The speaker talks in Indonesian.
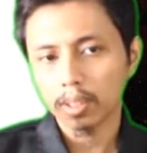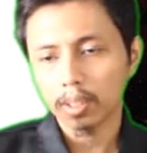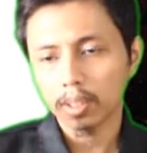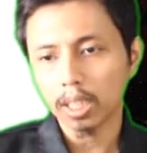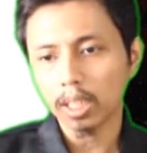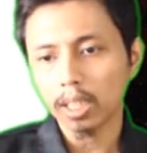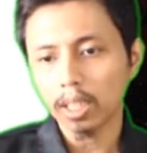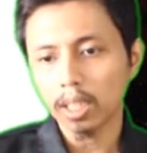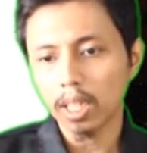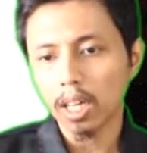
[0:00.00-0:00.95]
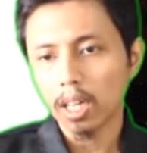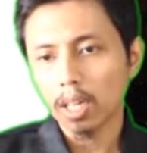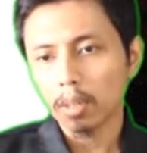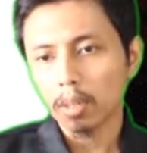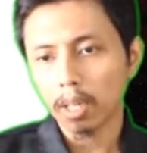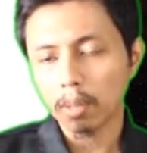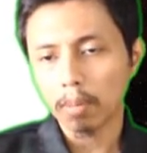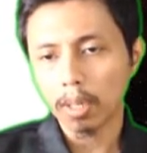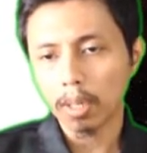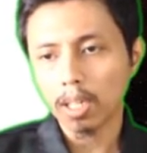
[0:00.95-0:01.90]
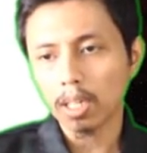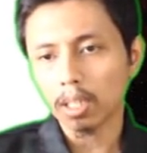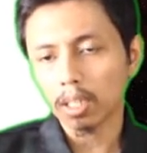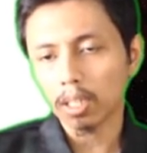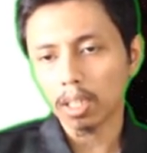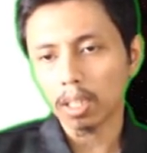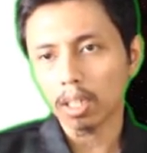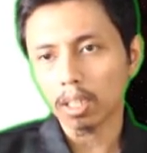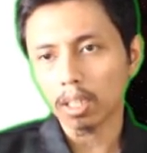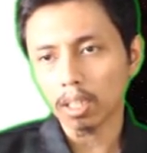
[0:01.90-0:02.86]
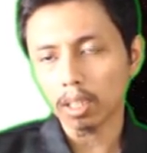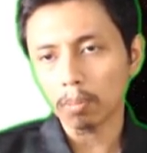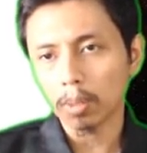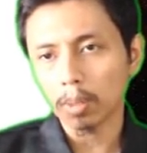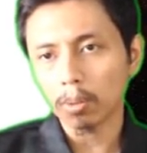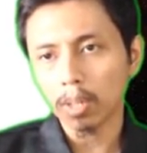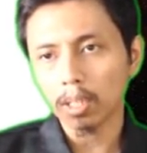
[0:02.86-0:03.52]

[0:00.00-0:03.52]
Nah, ini tadi ya bagaimana uh, keterbentukan